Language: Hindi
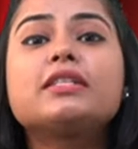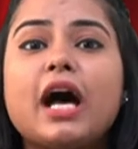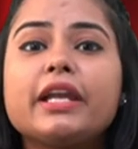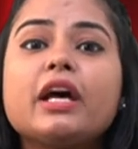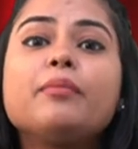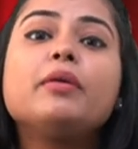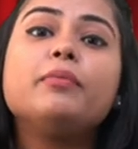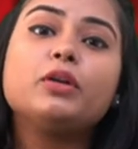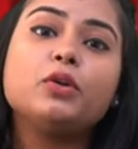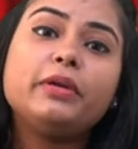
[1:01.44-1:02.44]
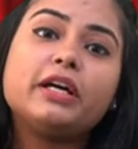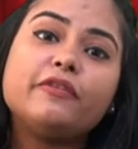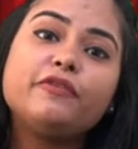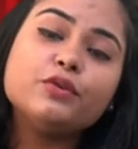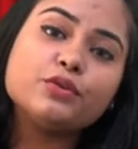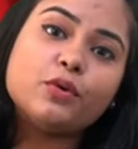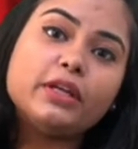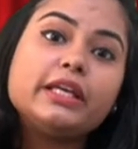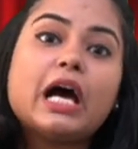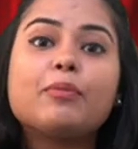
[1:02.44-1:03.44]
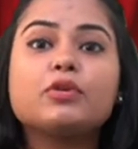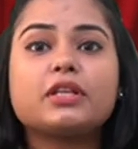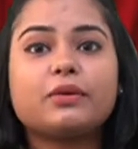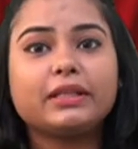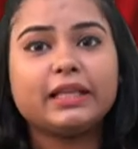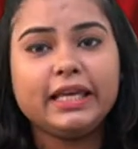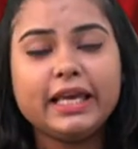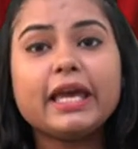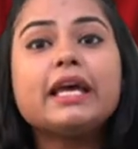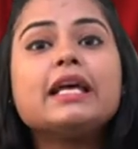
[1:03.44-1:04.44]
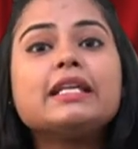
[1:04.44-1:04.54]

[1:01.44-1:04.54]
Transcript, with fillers: सानिया में बिल्कुल भी कंफ्यूज होने की आपको जरूरत नहीं है